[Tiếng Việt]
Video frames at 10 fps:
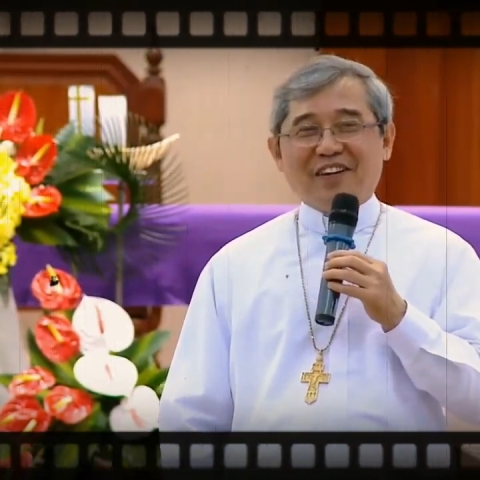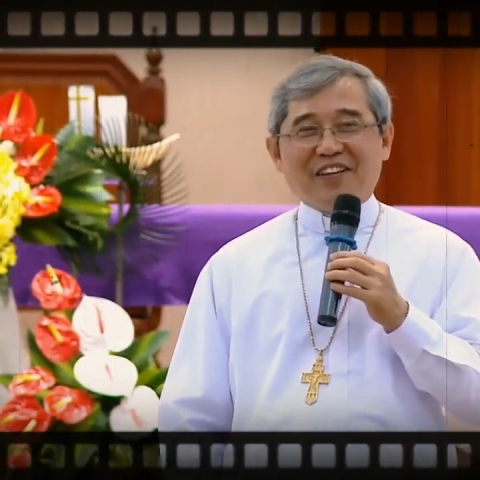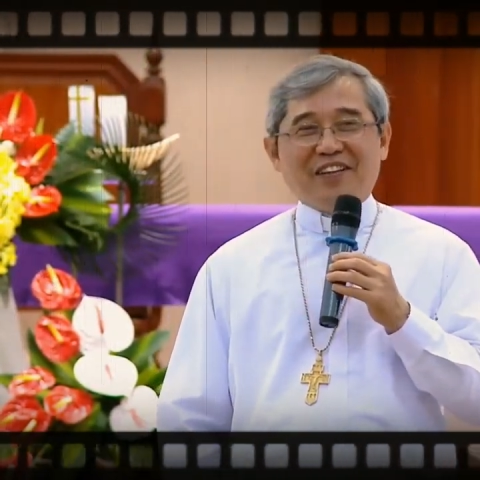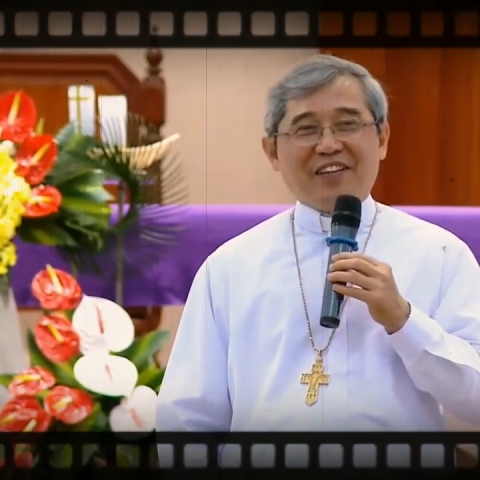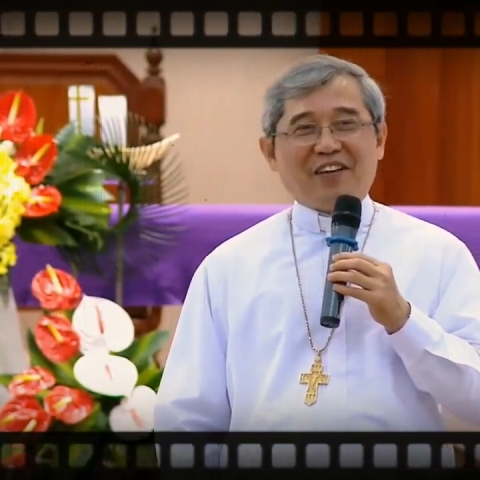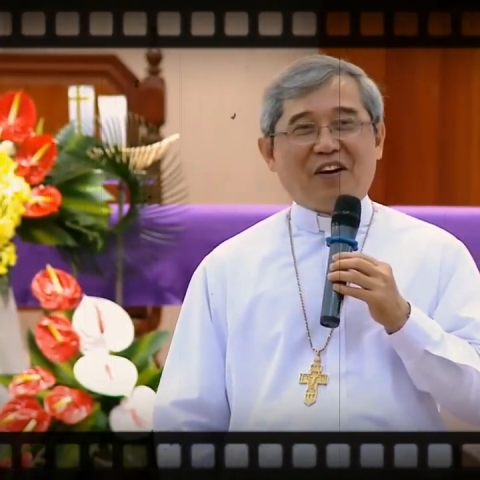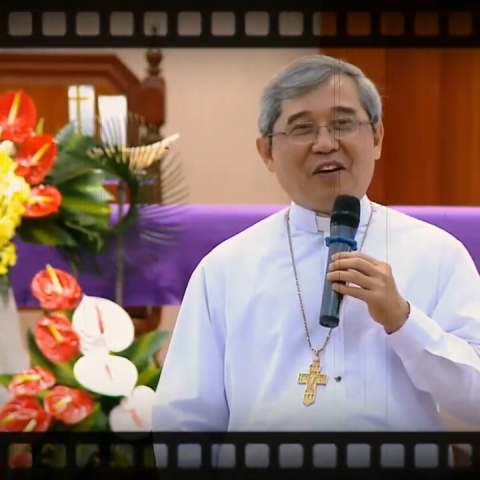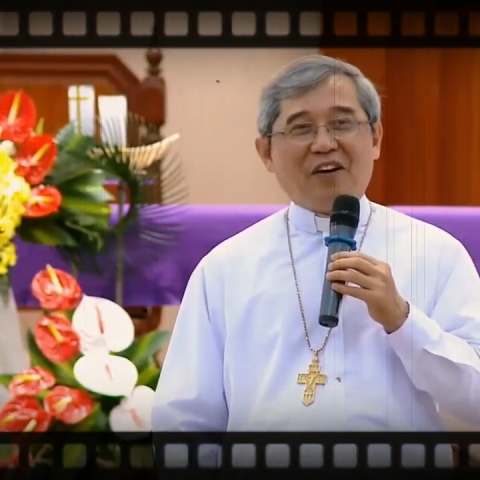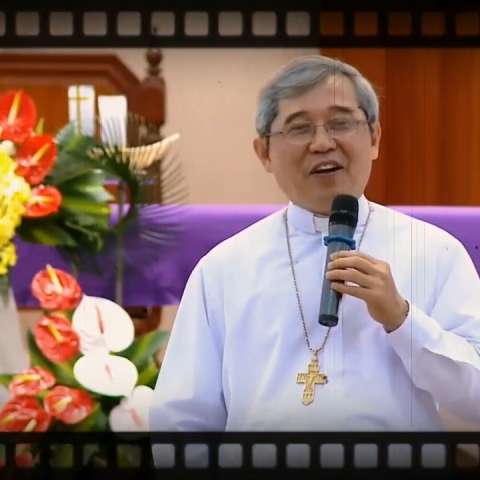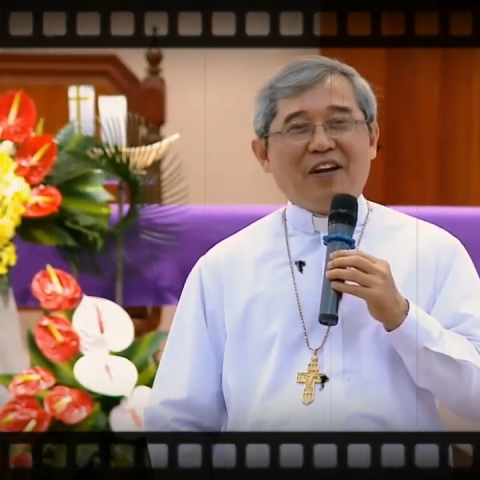Có người
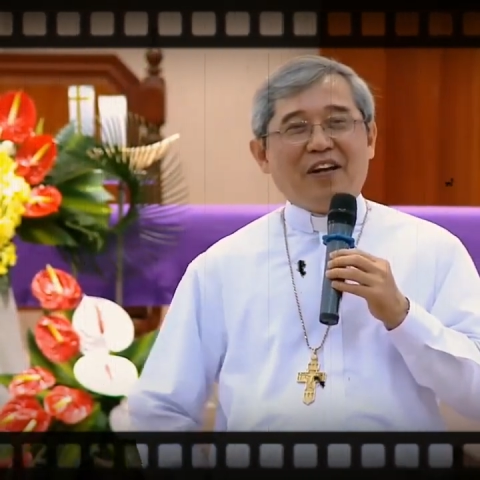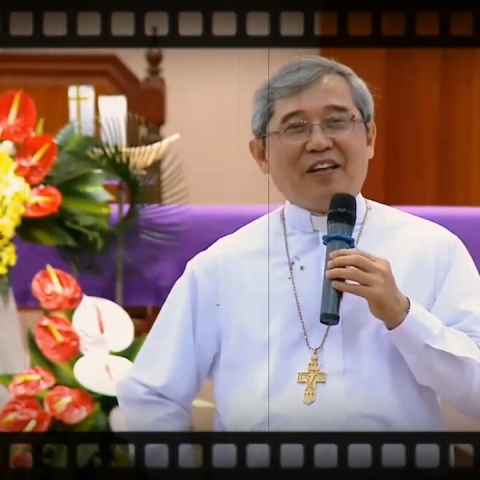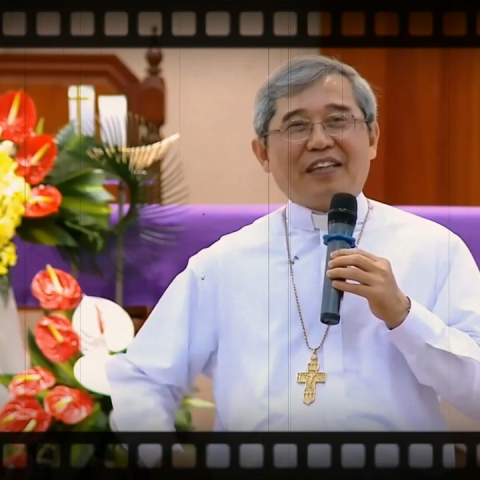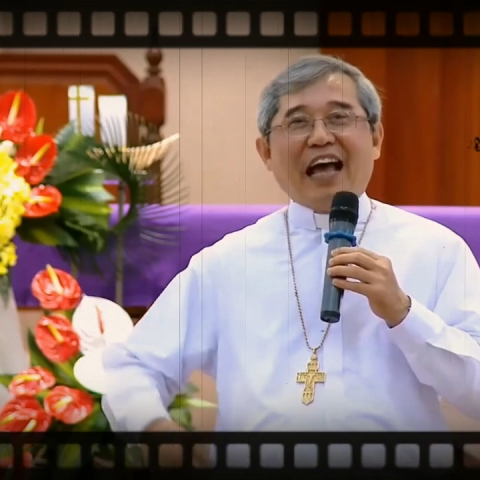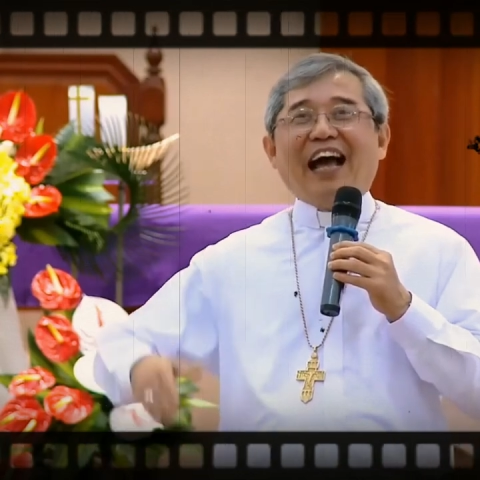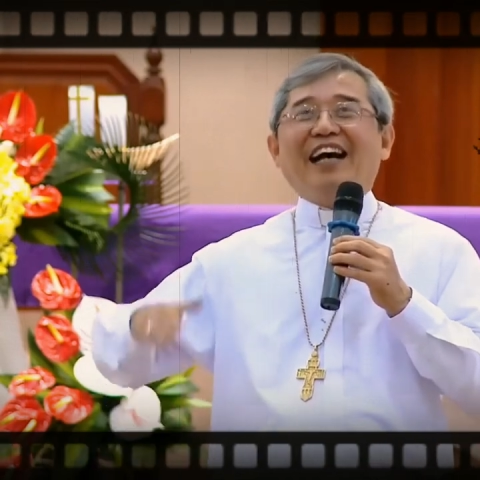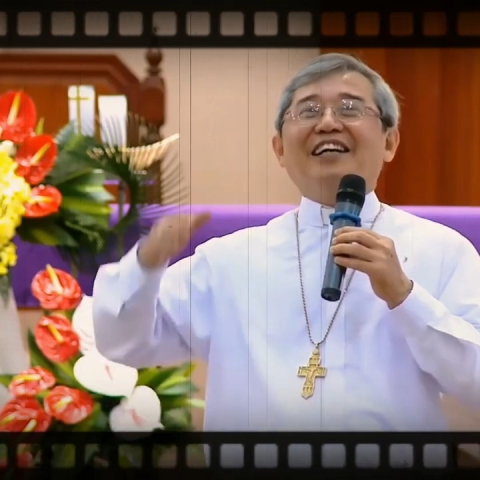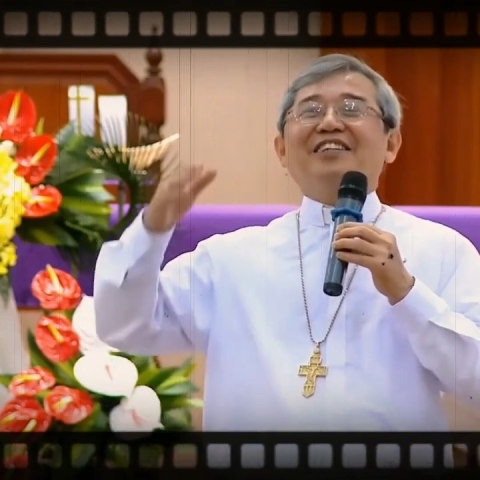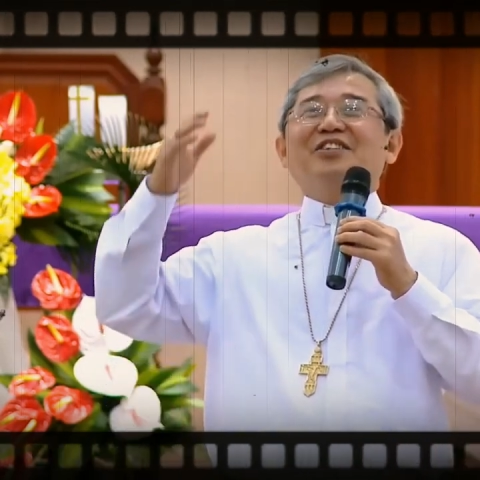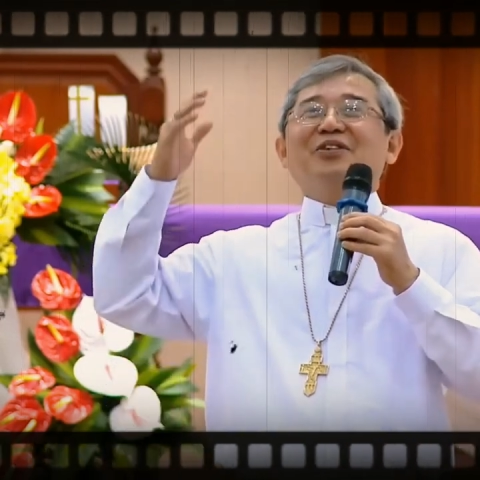còn tạ
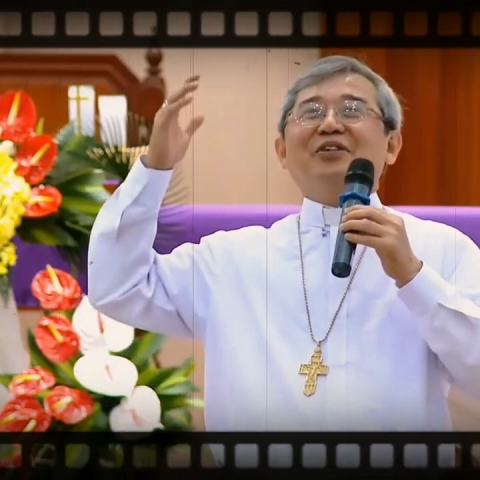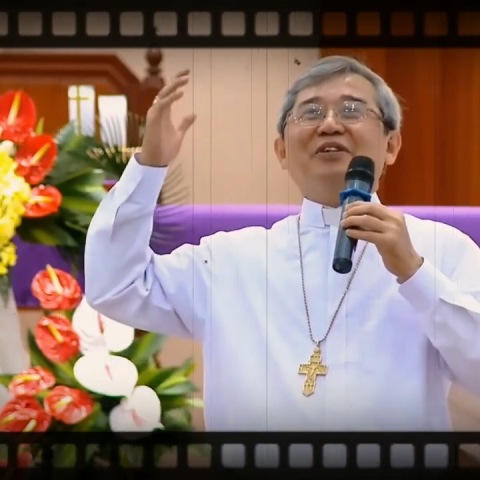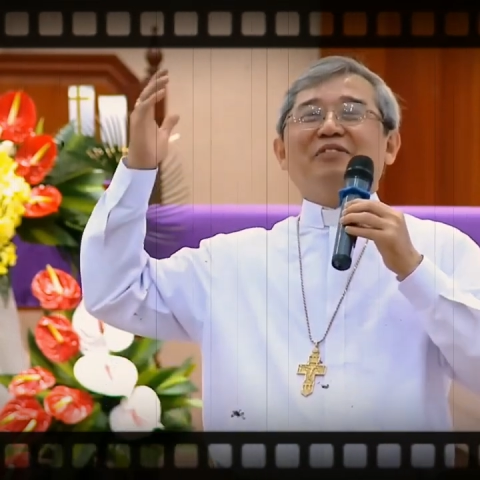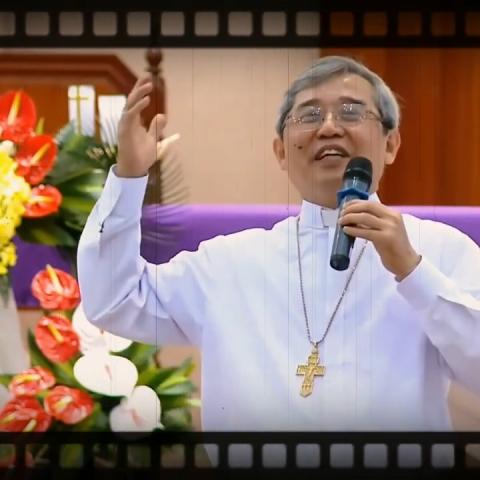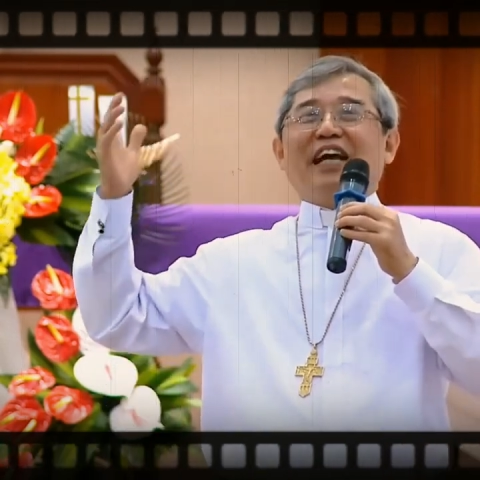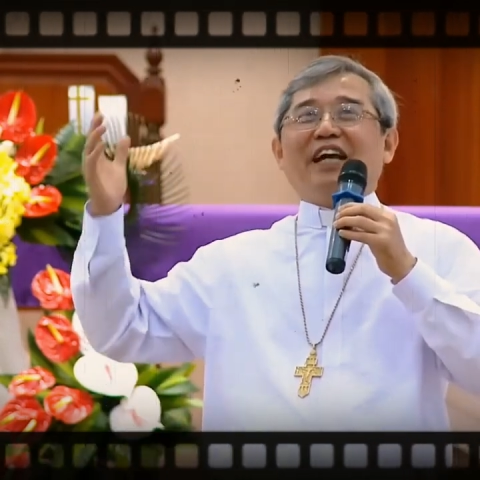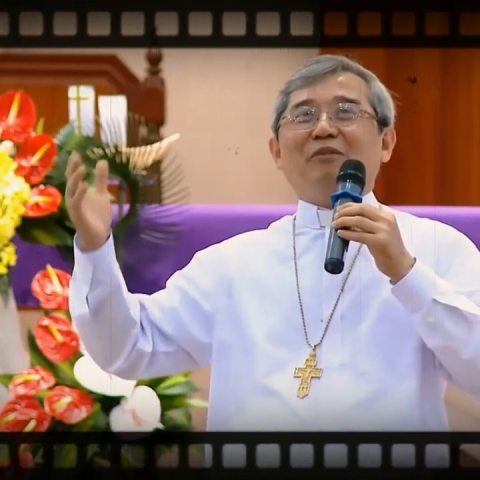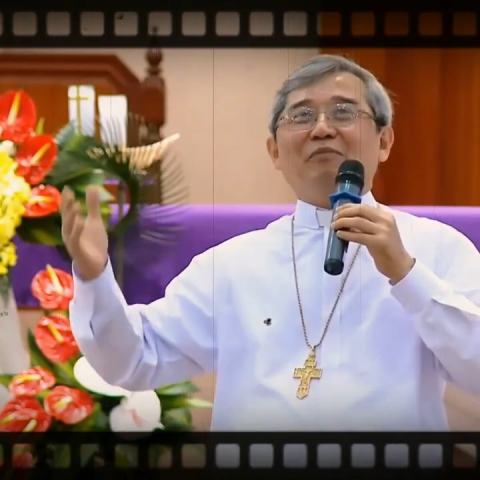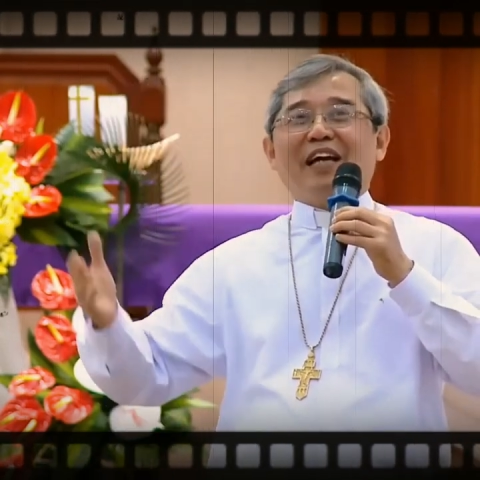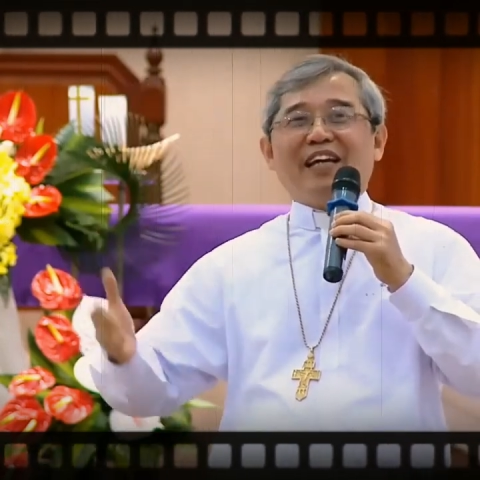ơn Chúa vì
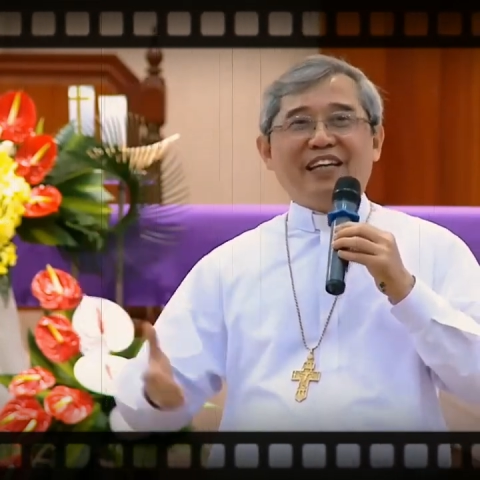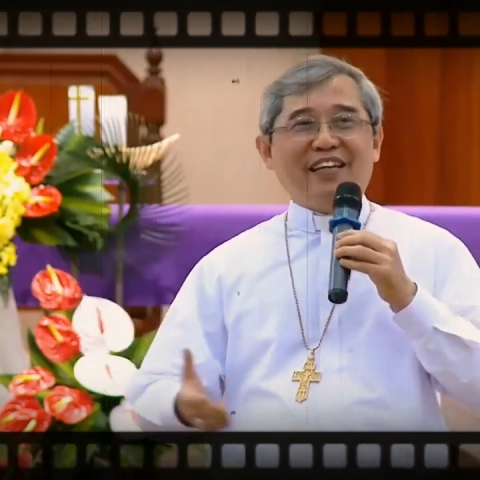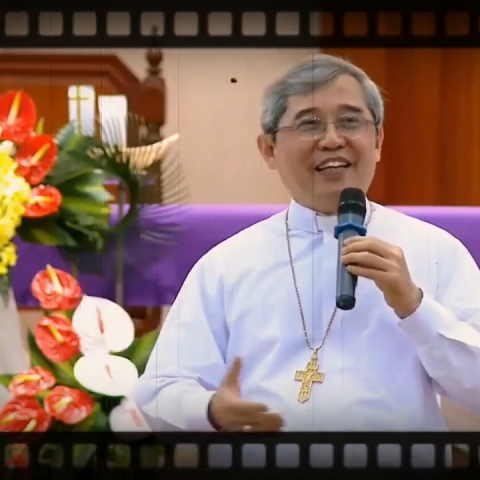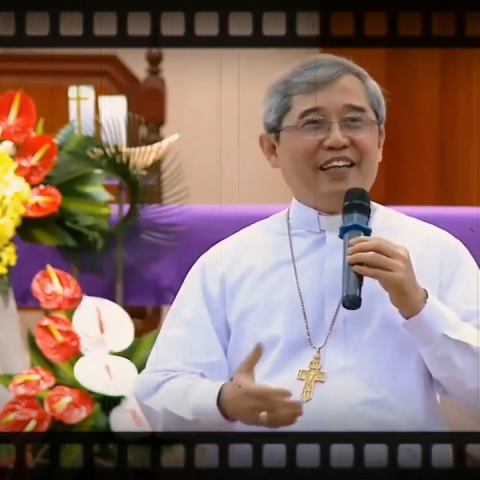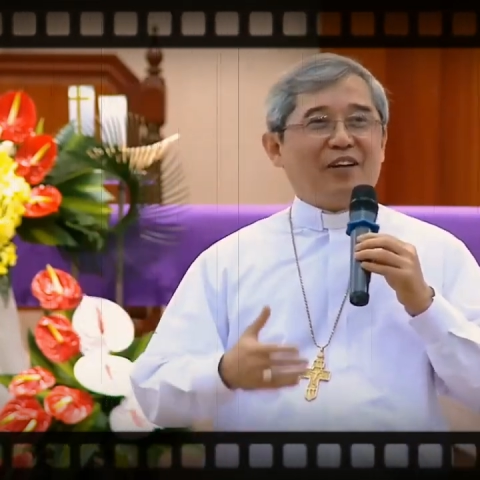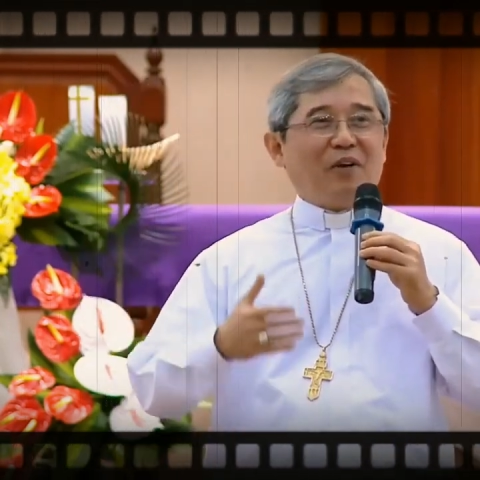ngày hôm nay